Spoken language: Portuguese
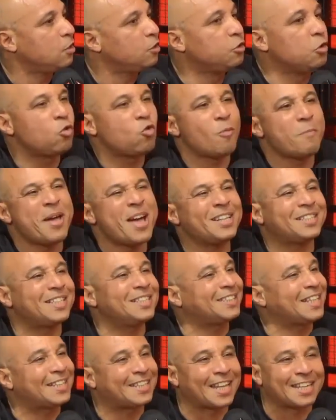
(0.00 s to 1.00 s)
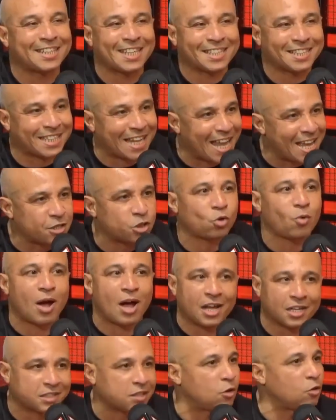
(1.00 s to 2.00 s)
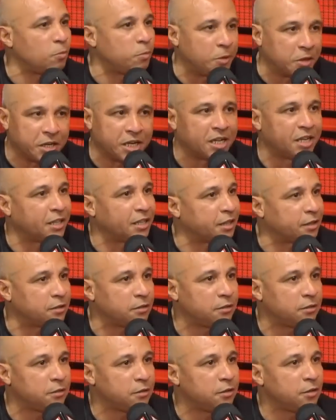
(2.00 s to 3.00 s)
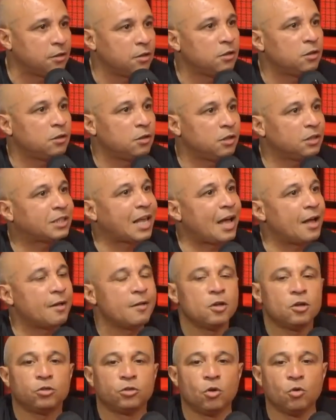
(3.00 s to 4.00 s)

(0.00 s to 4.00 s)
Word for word: Não começa em 77 com a raça rubro-negra tá?